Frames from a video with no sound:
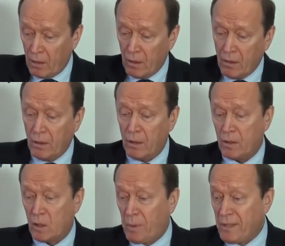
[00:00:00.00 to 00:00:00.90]
И
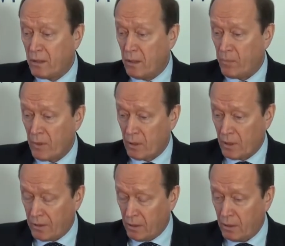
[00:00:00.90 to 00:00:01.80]
списки
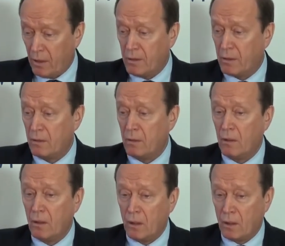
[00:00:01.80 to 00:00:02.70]
таких лиц,
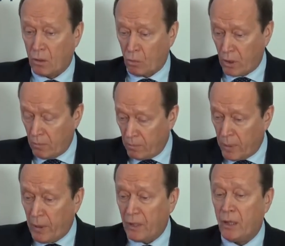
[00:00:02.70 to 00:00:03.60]
которые
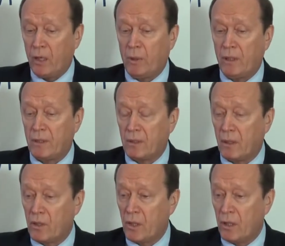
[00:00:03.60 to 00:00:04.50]
попадают под это
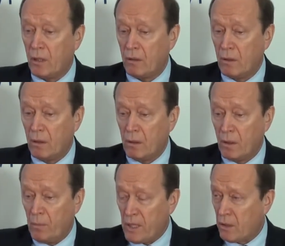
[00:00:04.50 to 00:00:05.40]
соглашение,
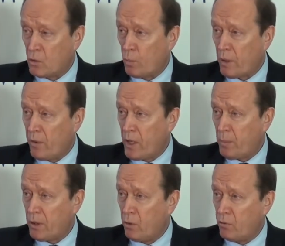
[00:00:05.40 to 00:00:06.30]
местное самоуправление
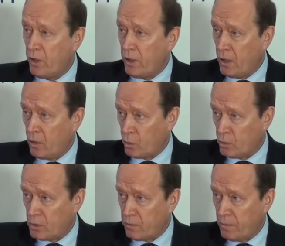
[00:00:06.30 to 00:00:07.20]
подает в Генеральное
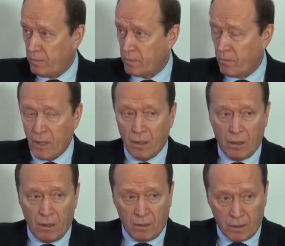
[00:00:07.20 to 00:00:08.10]
консульство.
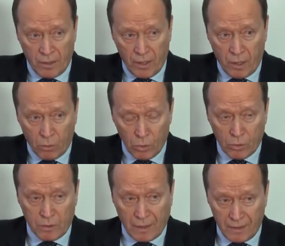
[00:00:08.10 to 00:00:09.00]
Генеральное
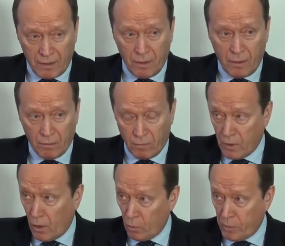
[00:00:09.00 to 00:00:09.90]
консульство России в
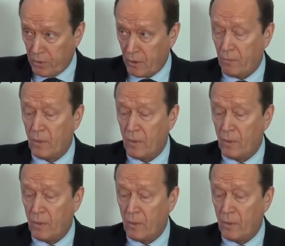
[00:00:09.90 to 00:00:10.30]
Даугапилсе.